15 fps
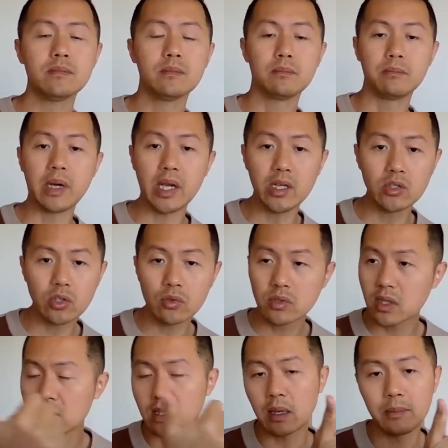每周
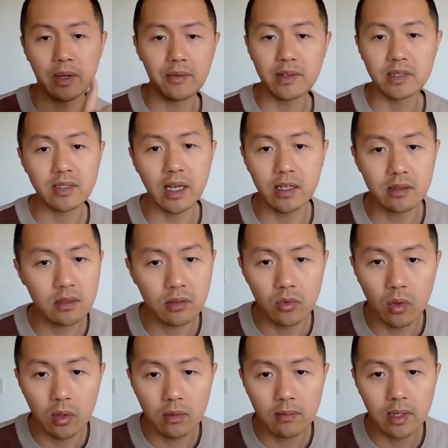增长百分之三十
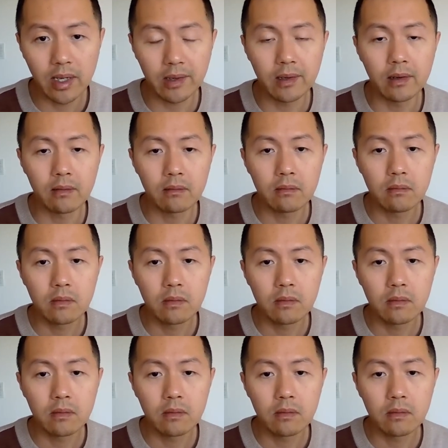多。耐克